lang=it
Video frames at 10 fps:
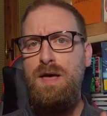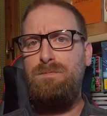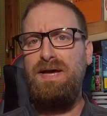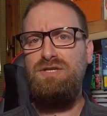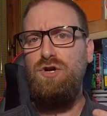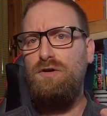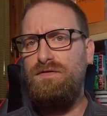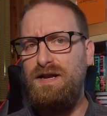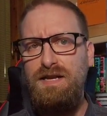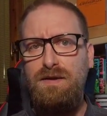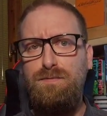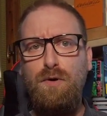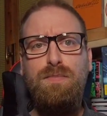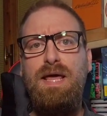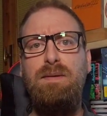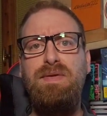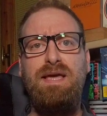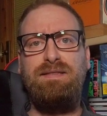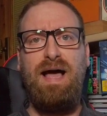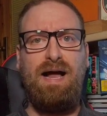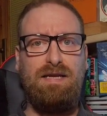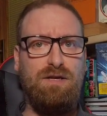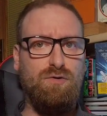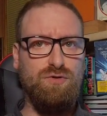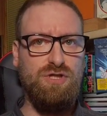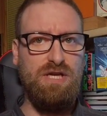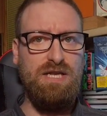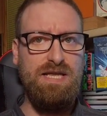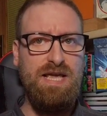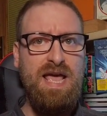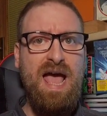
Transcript: per risolvergli i problemi e dargli consigli.